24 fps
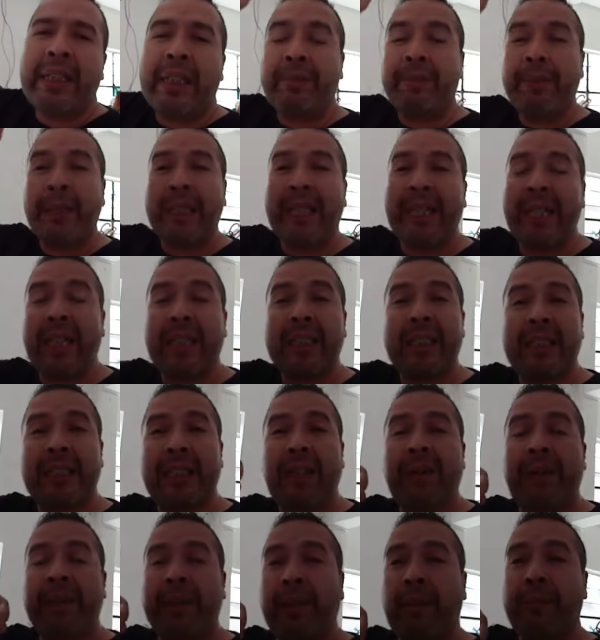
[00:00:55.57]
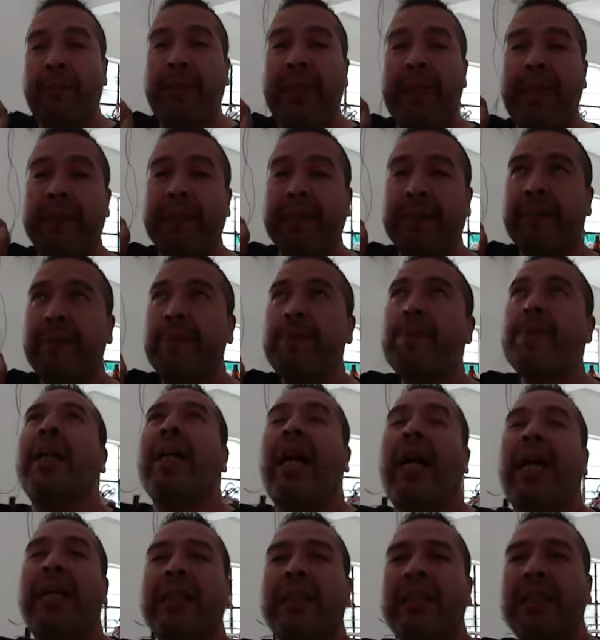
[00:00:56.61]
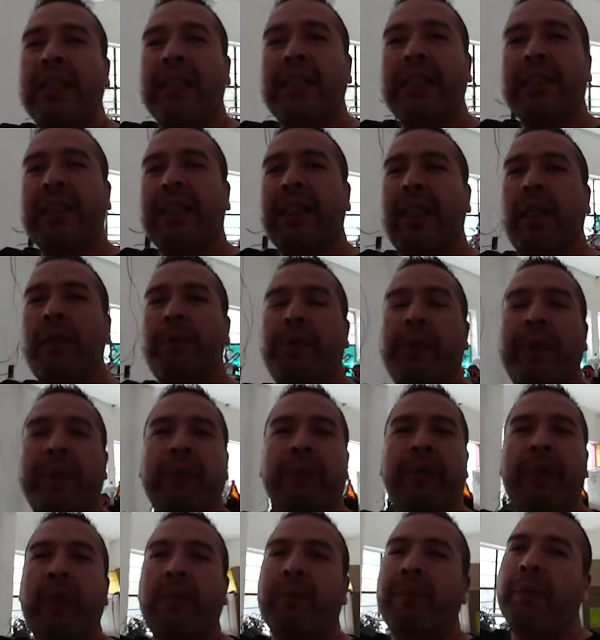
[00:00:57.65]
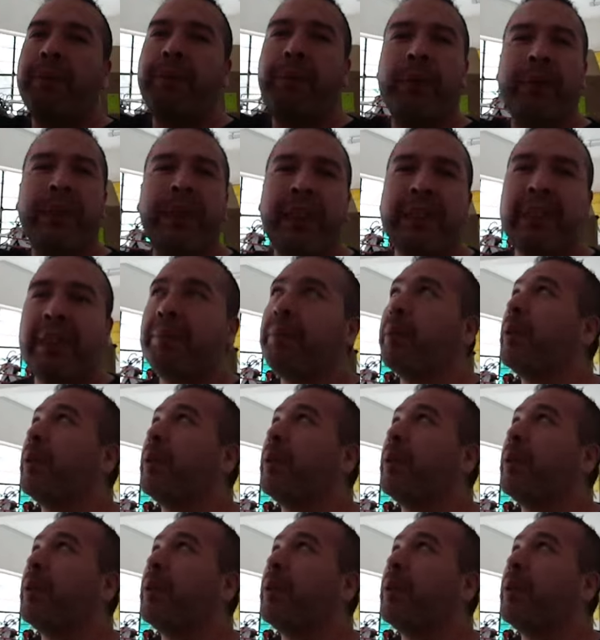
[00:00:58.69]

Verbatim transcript: las mangueras estaban tapadas. Así es que pues bueno me puse a hacer